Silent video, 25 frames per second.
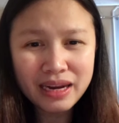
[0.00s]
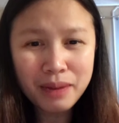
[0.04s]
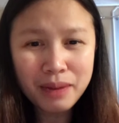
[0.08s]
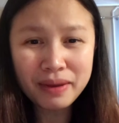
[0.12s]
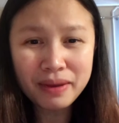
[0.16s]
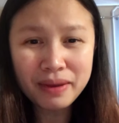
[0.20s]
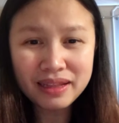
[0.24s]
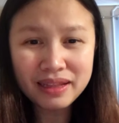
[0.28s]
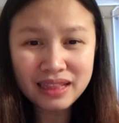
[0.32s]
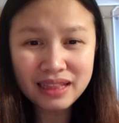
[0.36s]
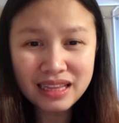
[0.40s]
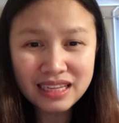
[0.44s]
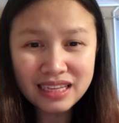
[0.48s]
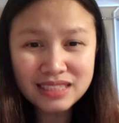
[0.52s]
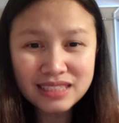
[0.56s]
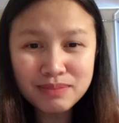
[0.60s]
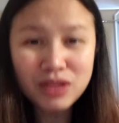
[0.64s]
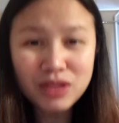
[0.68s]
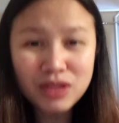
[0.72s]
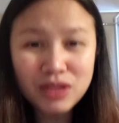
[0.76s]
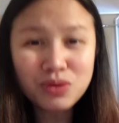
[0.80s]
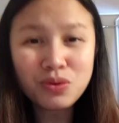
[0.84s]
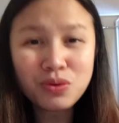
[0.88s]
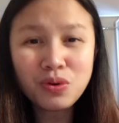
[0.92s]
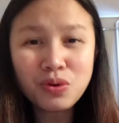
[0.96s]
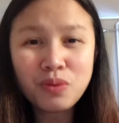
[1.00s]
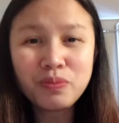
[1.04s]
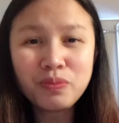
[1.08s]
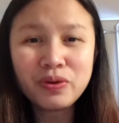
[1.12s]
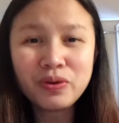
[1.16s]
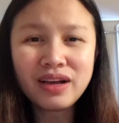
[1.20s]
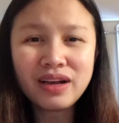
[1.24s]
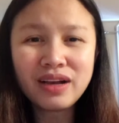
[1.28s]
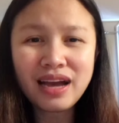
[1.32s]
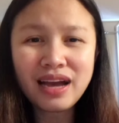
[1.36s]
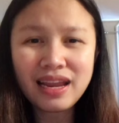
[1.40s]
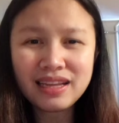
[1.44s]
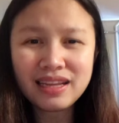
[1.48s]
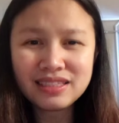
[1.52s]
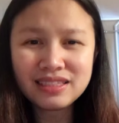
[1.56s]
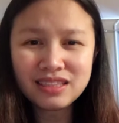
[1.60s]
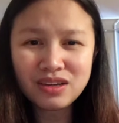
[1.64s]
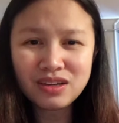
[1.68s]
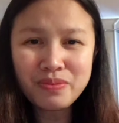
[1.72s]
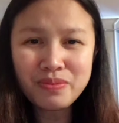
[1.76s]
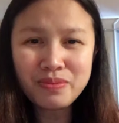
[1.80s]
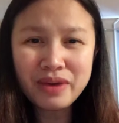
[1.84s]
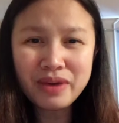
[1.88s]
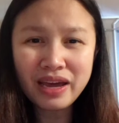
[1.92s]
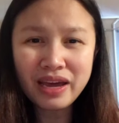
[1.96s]
At least may tulong po na galing sa
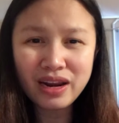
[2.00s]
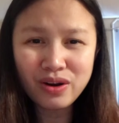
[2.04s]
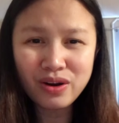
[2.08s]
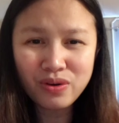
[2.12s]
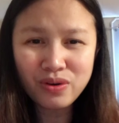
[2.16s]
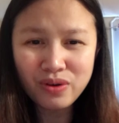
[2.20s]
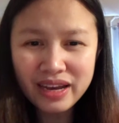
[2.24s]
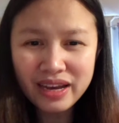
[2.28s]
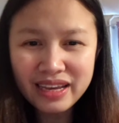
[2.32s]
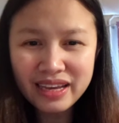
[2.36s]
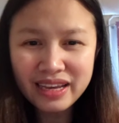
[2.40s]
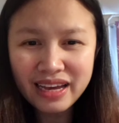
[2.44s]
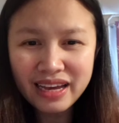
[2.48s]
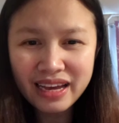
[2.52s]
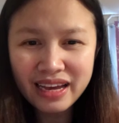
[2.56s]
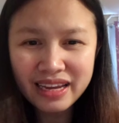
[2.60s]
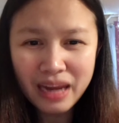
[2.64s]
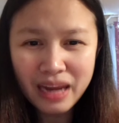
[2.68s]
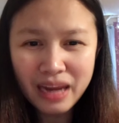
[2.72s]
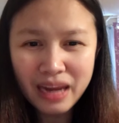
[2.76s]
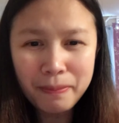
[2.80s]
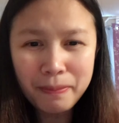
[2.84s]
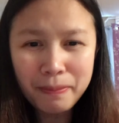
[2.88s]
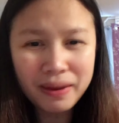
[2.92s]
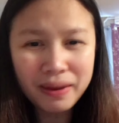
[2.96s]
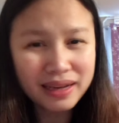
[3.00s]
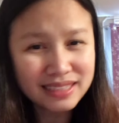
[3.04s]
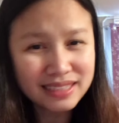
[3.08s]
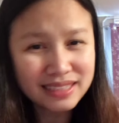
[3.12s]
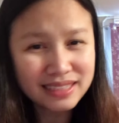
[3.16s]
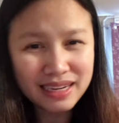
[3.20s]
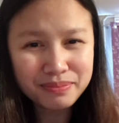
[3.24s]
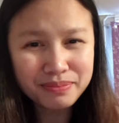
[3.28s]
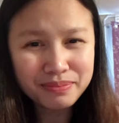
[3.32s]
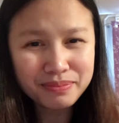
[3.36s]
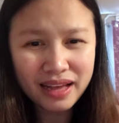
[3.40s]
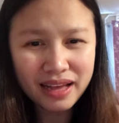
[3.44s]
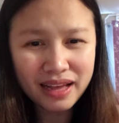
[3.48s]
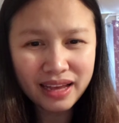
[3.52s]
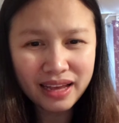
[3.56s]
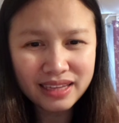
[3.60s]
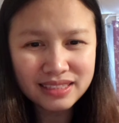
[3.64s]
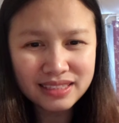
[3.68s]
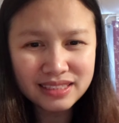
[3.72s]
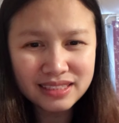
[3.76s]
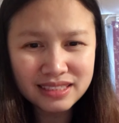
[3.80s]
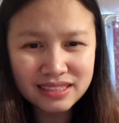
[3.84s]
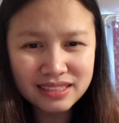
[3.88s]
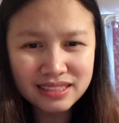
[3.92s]
gobyerno. Kaya napakasarap guys.